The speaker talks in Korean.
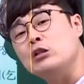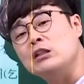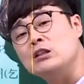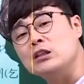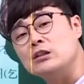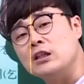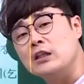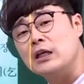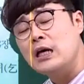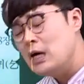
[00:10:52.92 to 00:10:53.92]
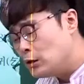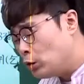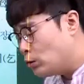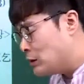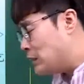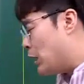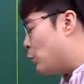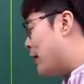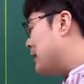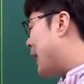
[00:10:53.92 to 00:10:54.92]
읽으셨어야 돼.
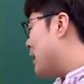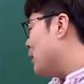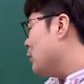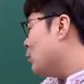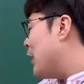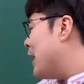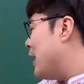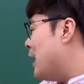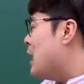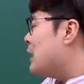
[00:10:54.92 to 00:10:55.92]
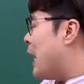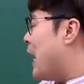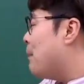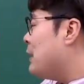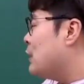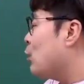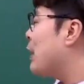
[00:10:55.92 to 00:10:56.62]
속세와 자연과의 대비적